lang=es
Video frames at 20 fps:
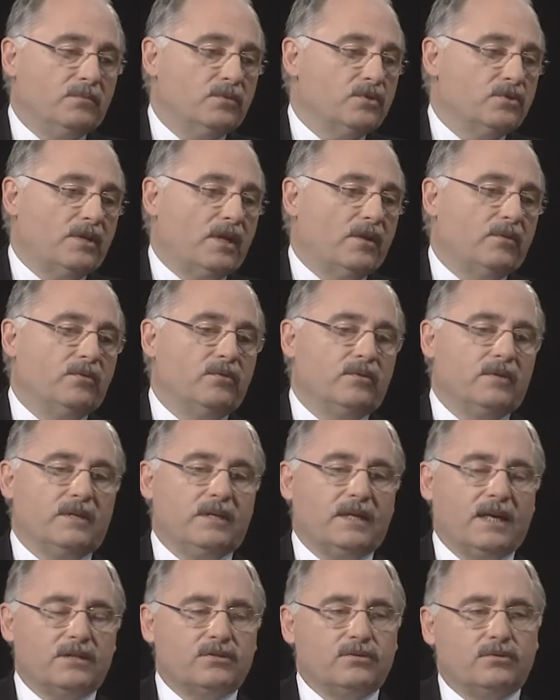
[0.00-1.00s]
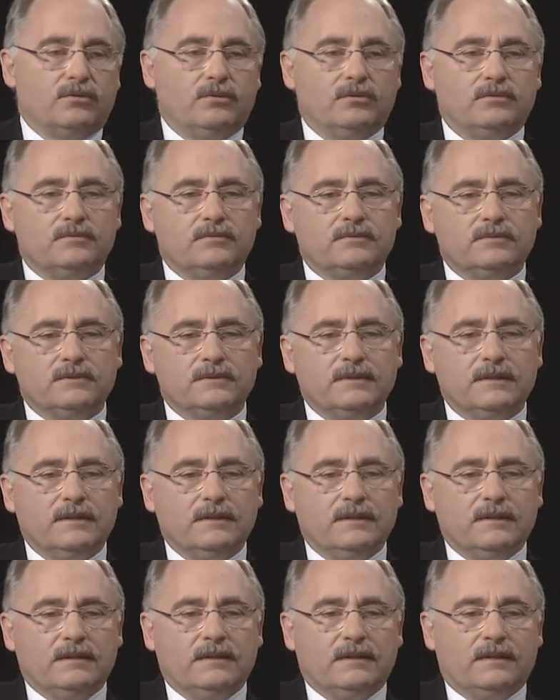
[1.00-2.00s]
hemos dado de gasto
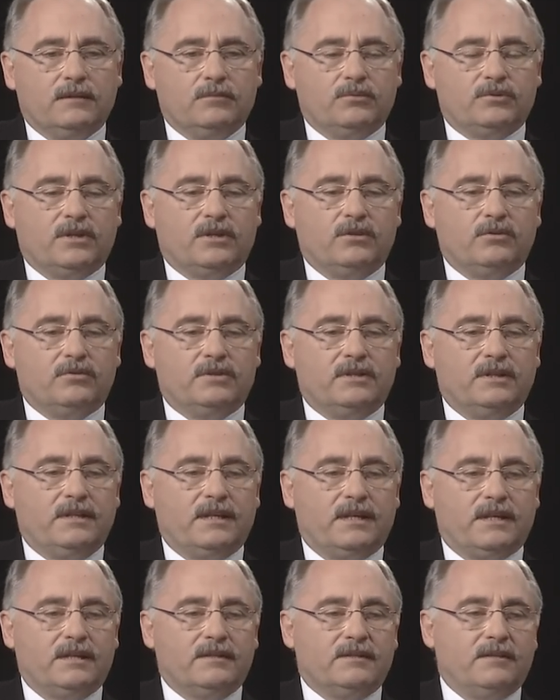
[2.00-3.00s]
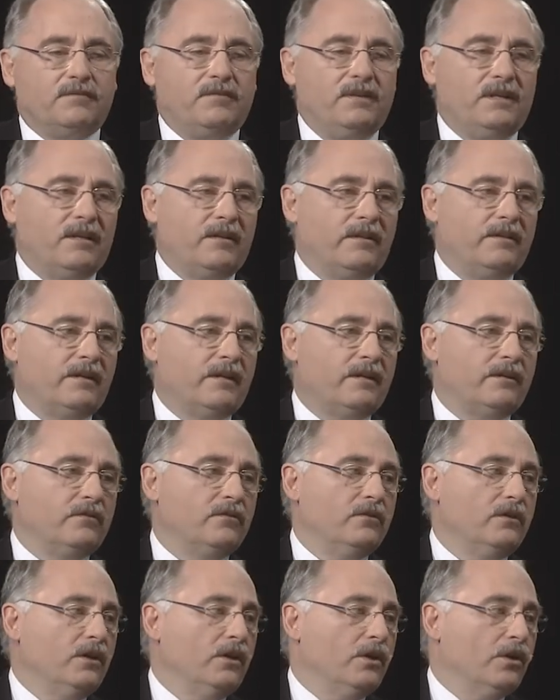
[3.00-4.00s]
hemos de considerar que se financian
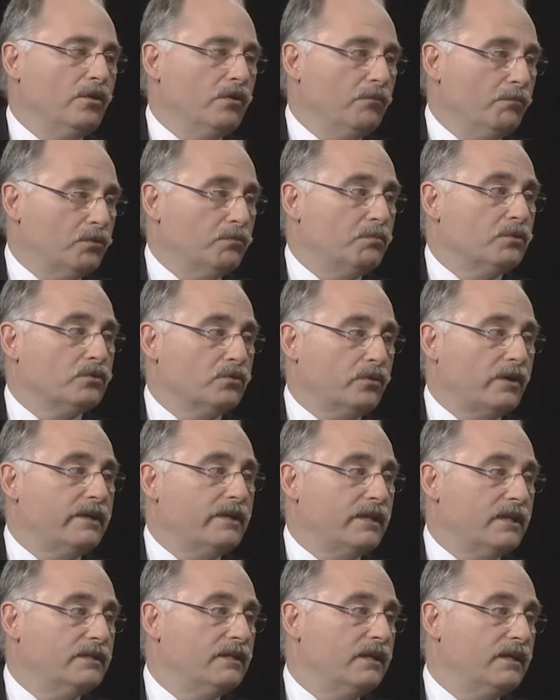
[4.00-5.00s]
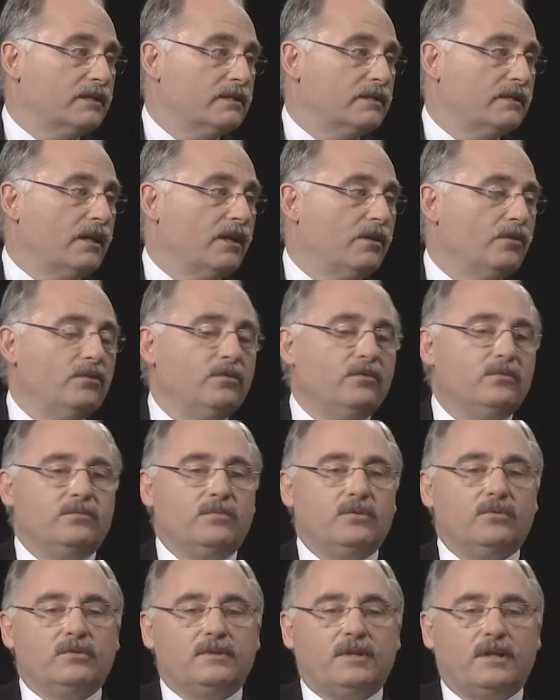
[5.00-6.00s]
con presupuestos generales del Estado,
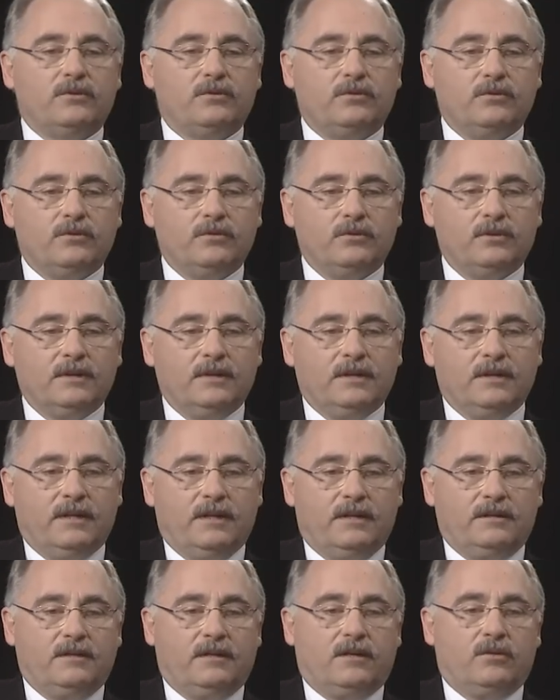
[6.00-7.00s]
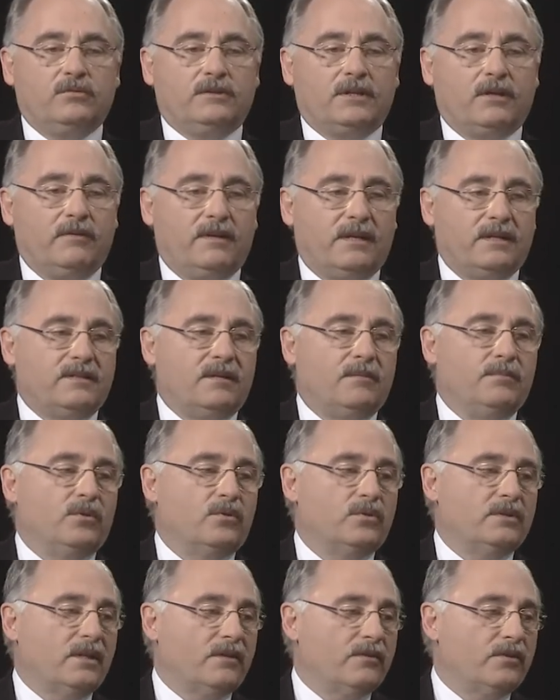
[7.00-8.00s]
por lo tanto es el resultado de las
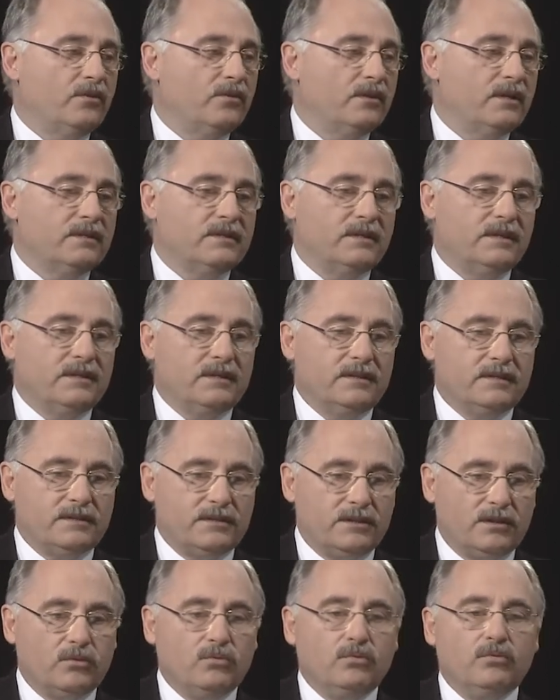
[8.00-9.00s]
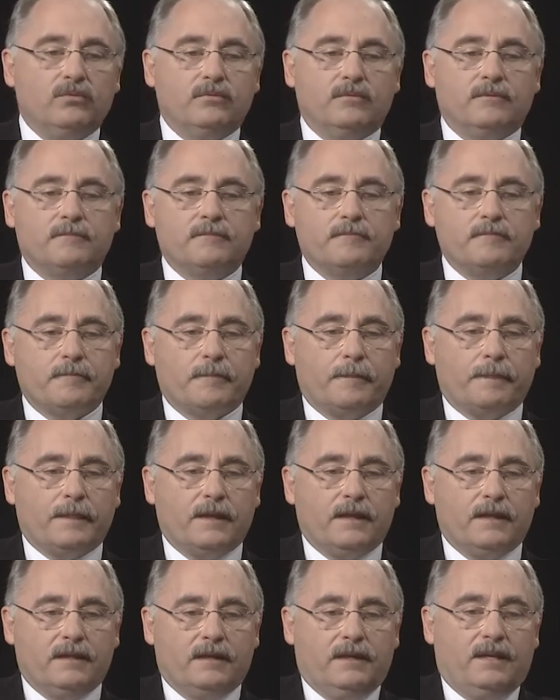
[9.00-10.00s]
aportaciones según
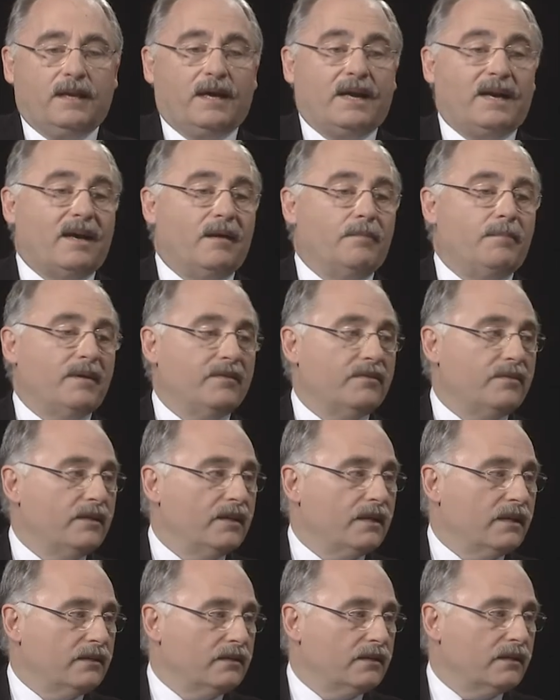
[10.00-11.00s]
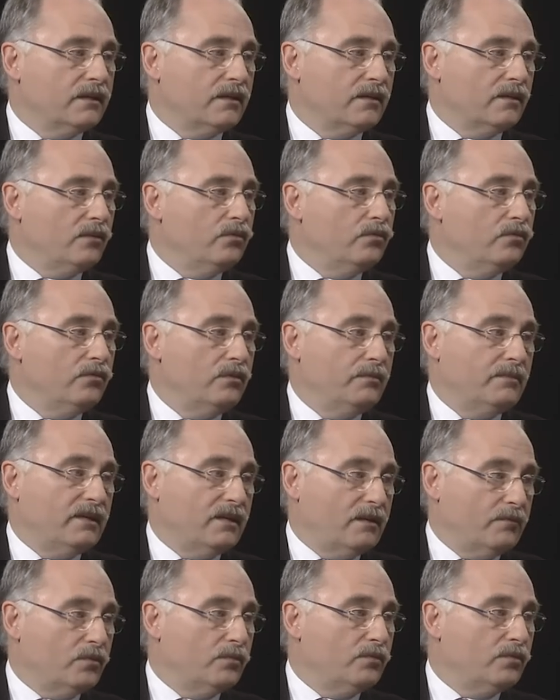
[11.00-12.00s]
la capacidad de cada uno, de
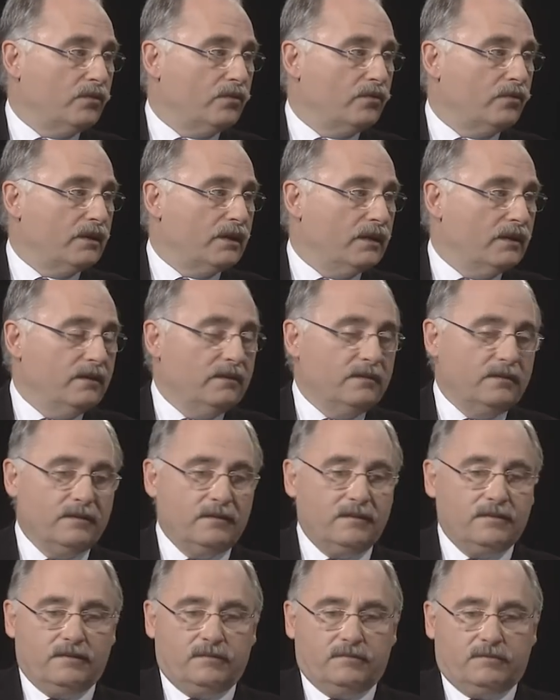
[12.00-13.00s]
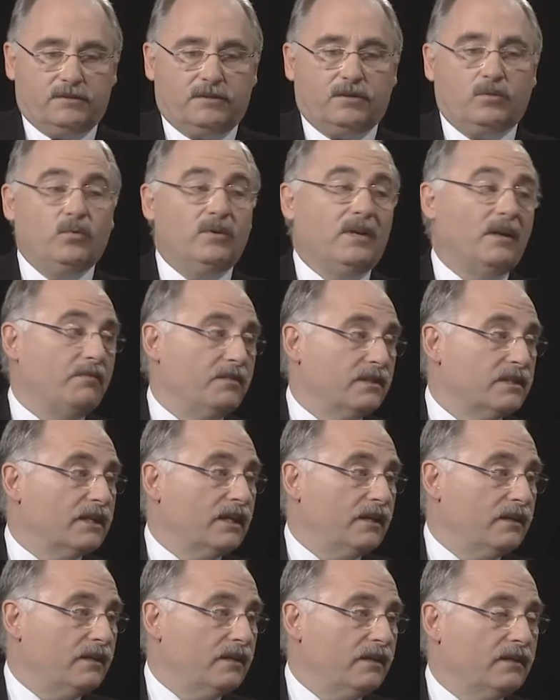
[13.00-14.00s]
manera proporcional, según la
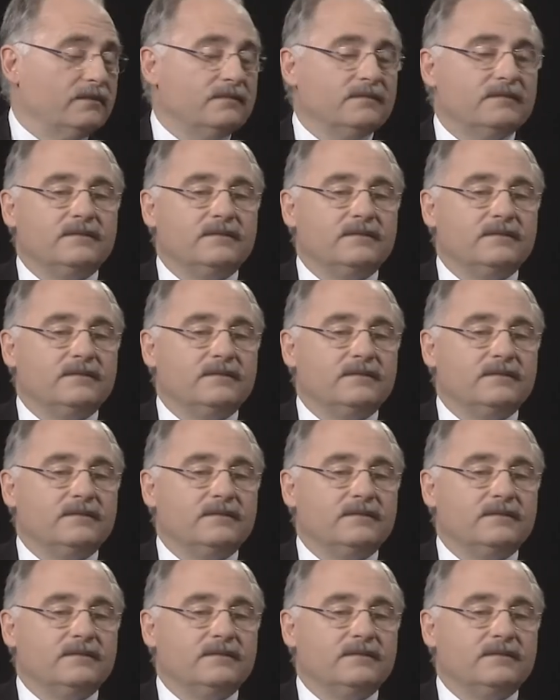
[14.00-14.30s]
fiscalidad,